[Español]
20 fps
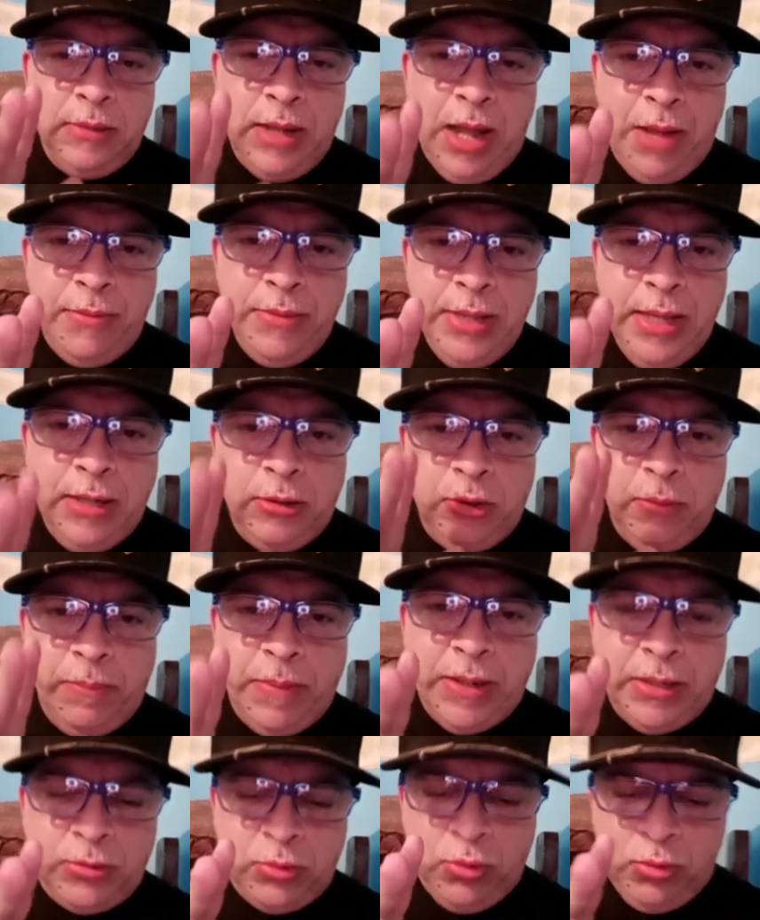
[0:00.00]
abierto
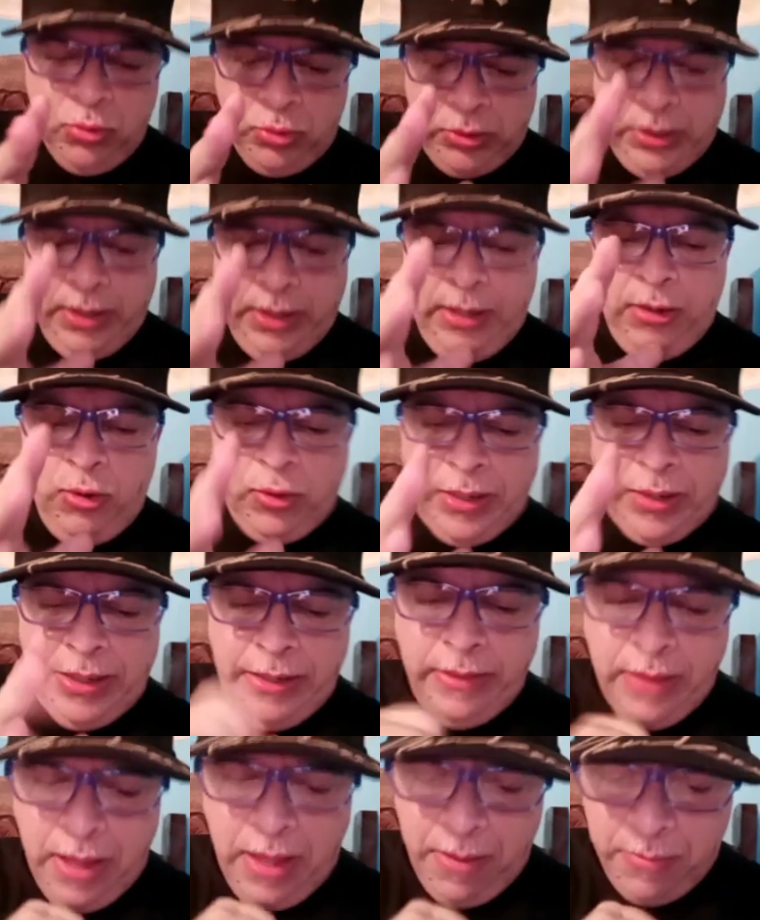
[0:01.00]
para todos ustedes lo que
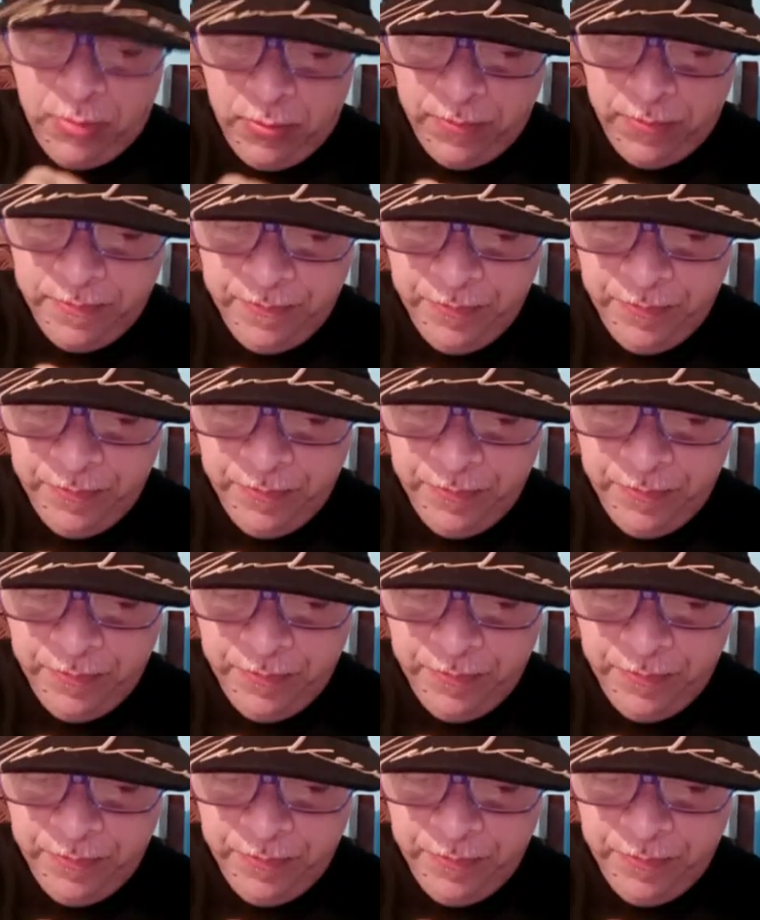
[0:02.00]
les damos.